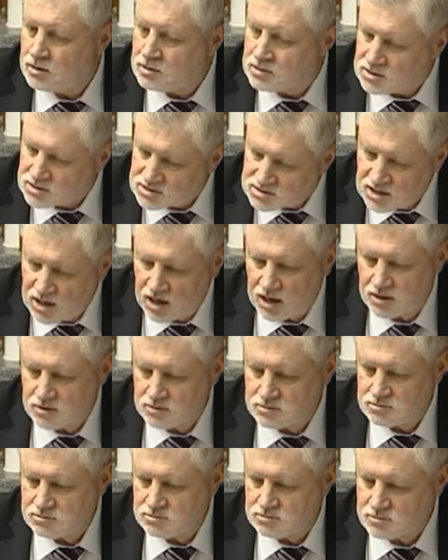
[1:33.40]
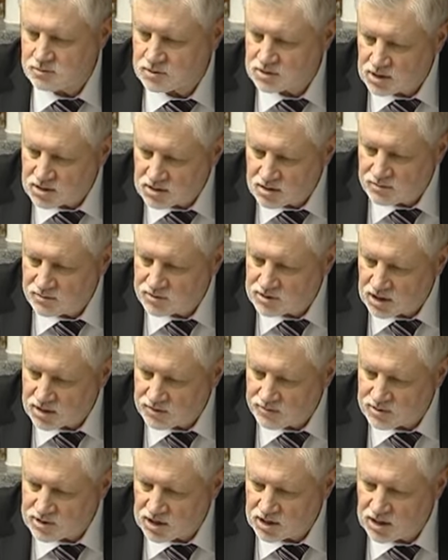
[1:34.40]
на тему будущего
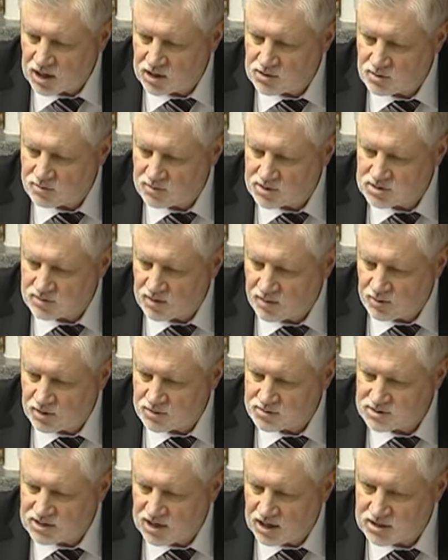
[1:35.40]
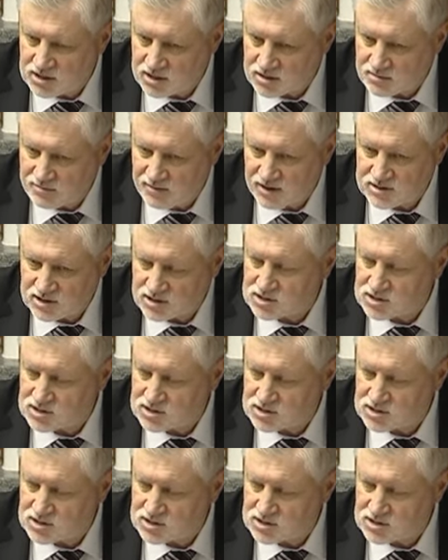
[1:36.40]
правительства. Размышляя о статье